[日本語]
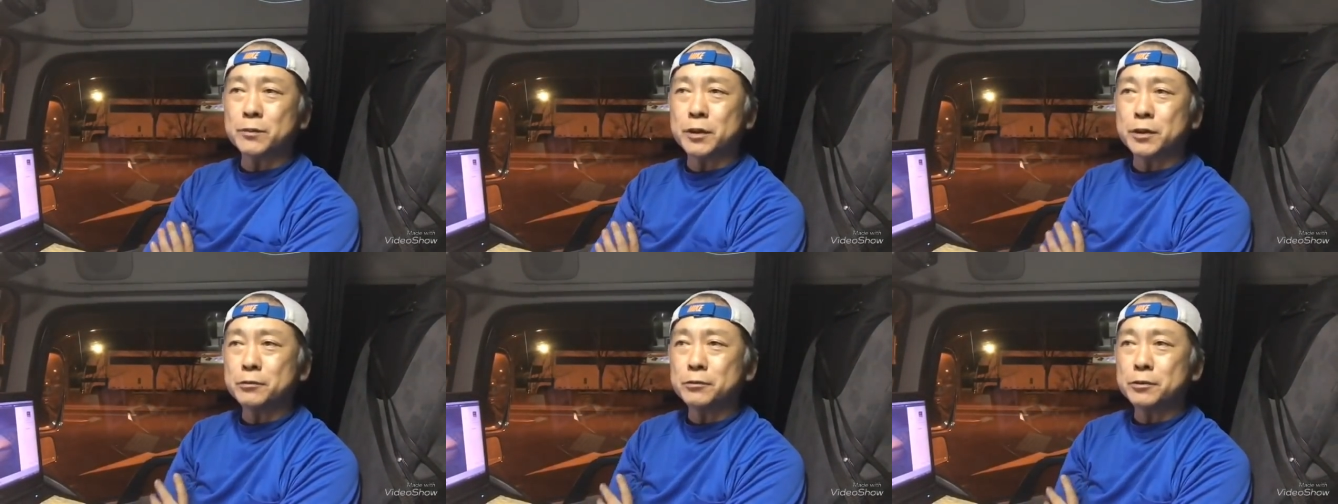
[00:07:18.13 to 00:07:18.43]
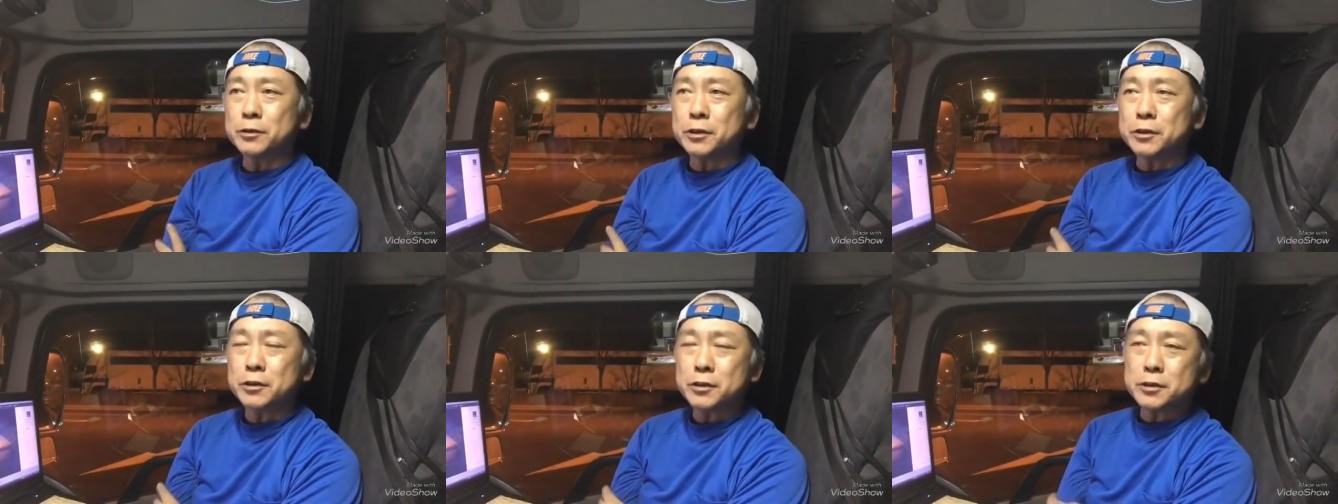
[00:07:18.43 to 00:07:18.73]
まあ、
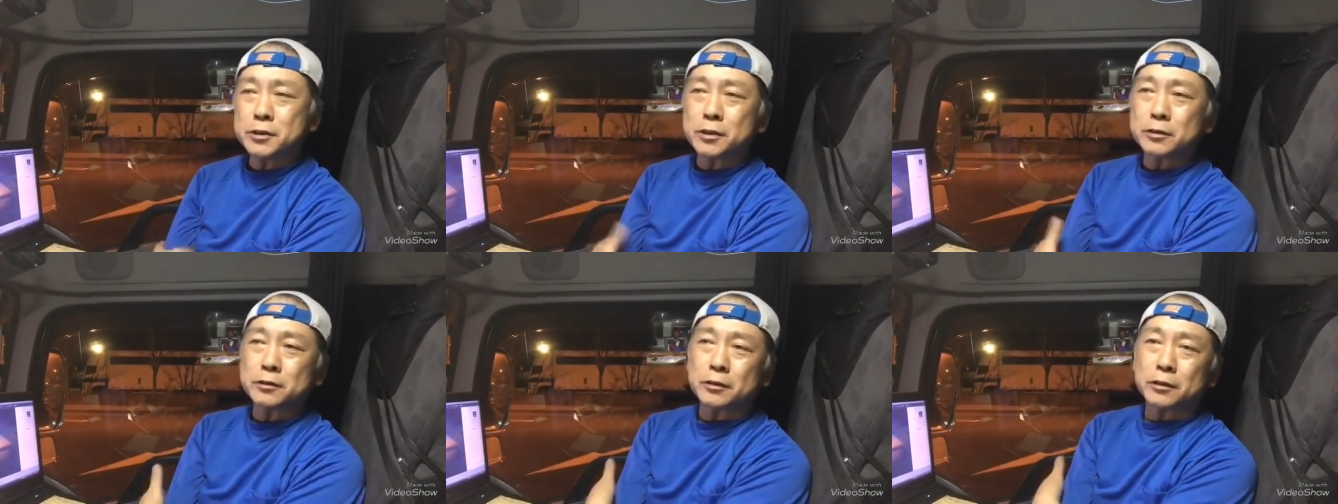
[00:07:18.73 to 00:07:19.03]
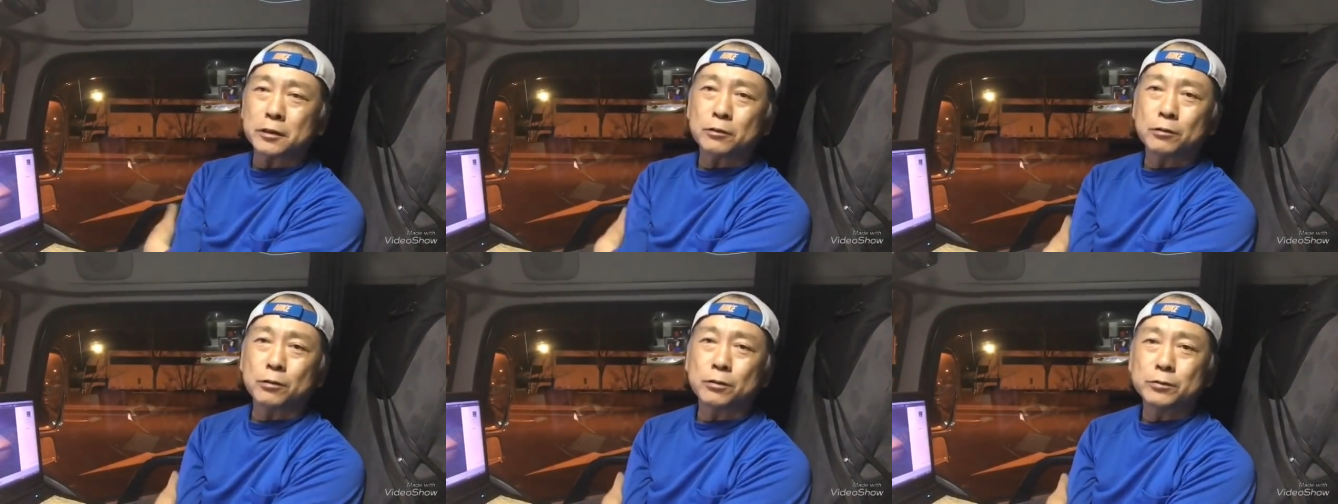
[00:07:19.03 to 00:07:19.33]
夕日にしたって
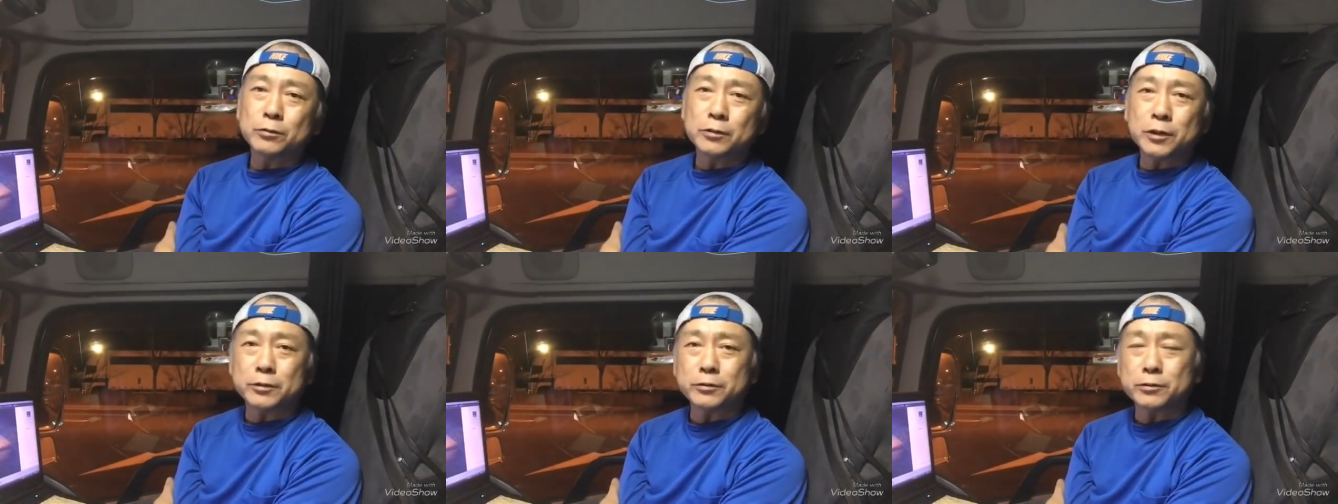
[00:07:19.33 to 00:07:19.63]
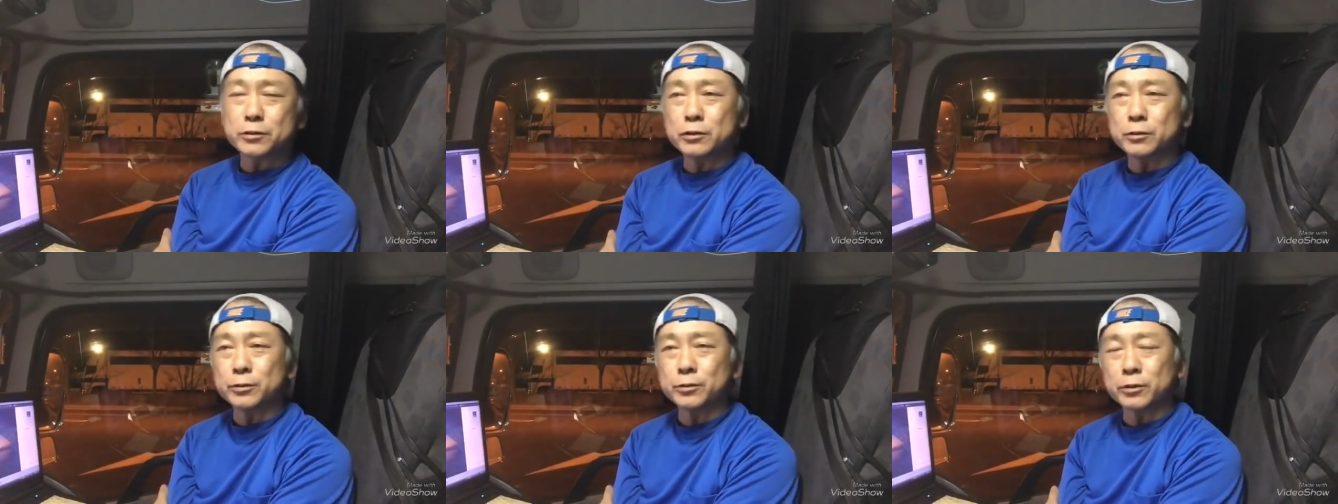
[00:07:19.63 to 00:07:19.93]
ね5分間
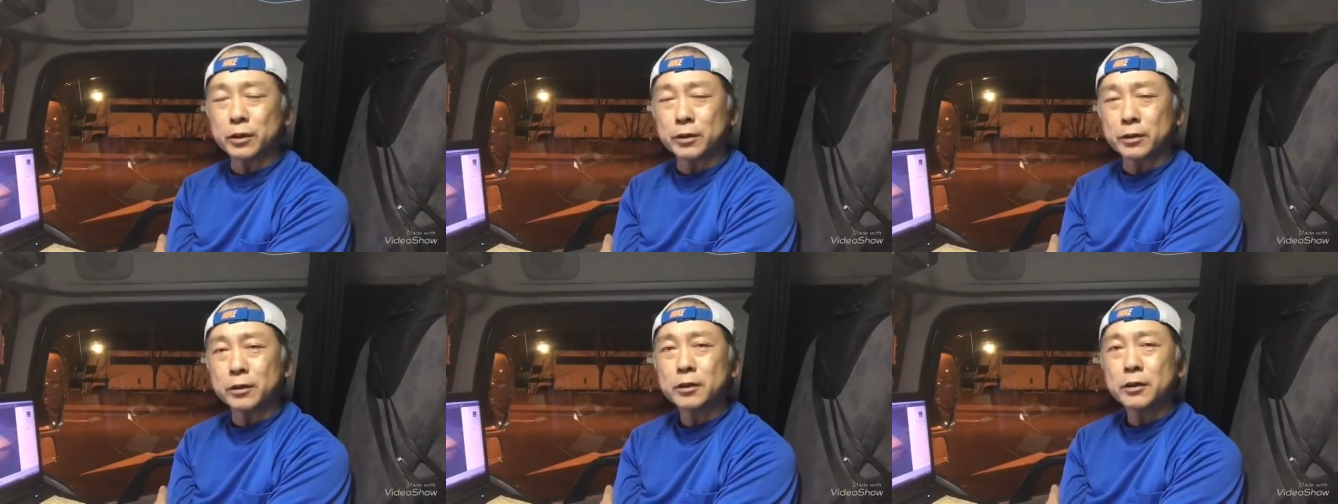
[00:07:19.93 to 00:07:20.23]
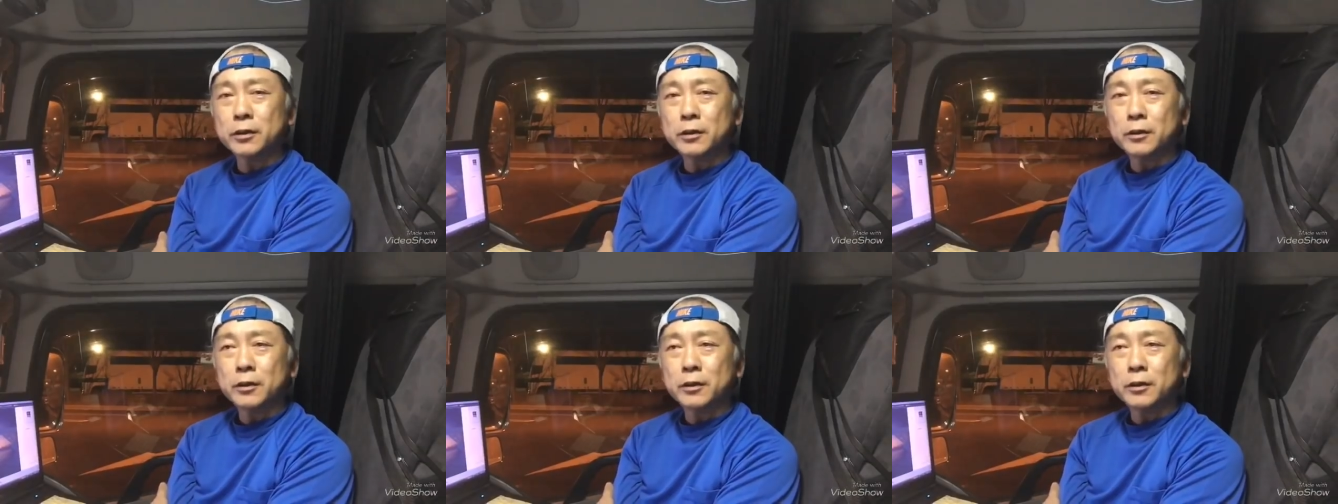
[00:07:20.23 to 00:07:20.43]
の勝負とかね、